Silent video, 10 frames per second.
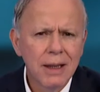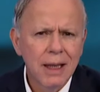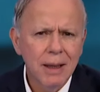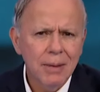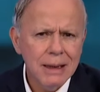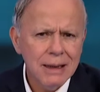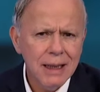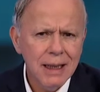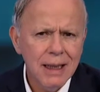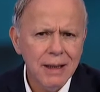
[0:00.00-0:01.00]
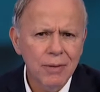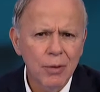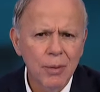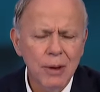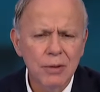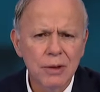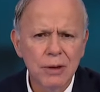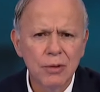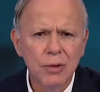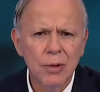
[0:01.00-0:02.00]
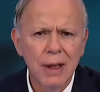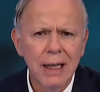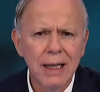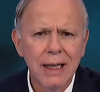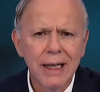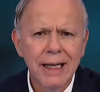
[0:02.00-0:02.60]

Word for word: avanza la reforma constitucional